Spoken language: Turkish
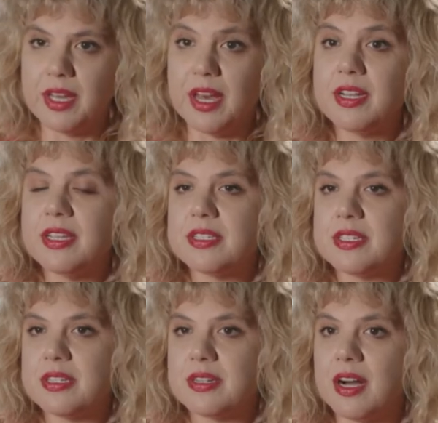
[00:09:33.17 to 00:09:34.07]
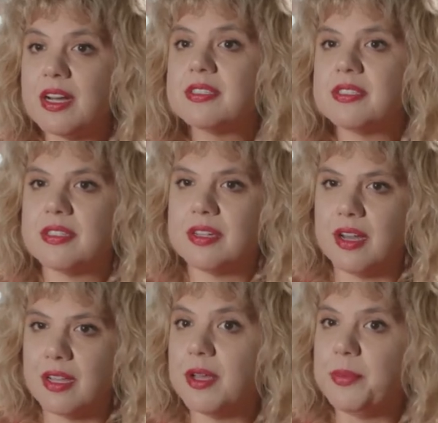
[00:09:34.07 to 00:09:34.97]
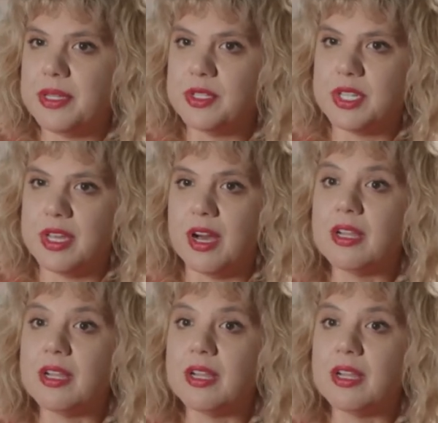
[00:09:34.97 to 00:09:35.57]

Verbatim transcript: herkesin rahat alabileceği,